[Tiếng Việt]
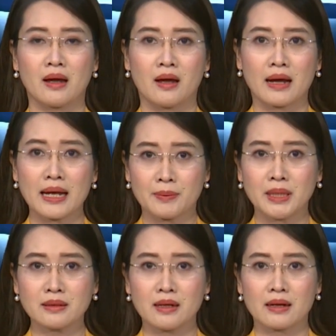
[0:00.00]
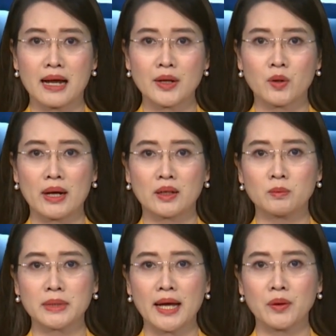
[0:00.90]
Ngay lập tức, các đoàn
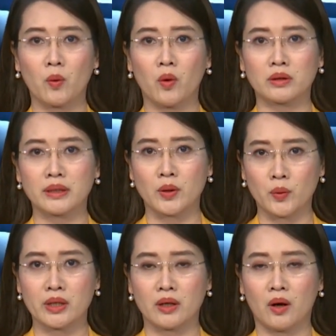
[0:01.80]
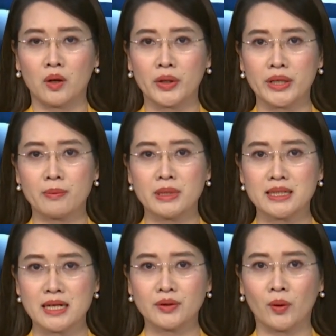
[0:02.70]
công tác của tỉnh ủy, Hội đồng Nhân
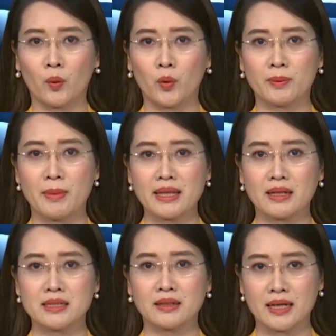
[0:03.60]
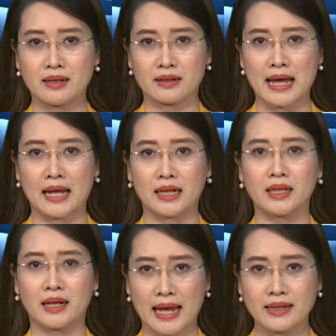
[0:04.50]
dân, Ủy ban Nhân dân tỉnh đã
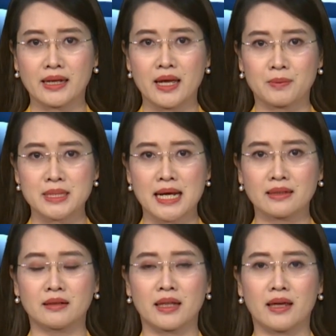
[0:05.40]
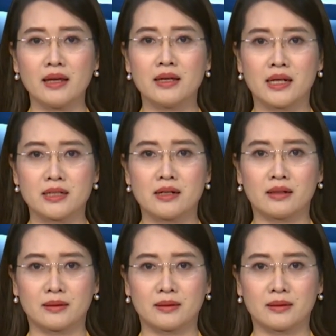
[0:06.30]
tiến hành kiểm tra thực tế hiện trường.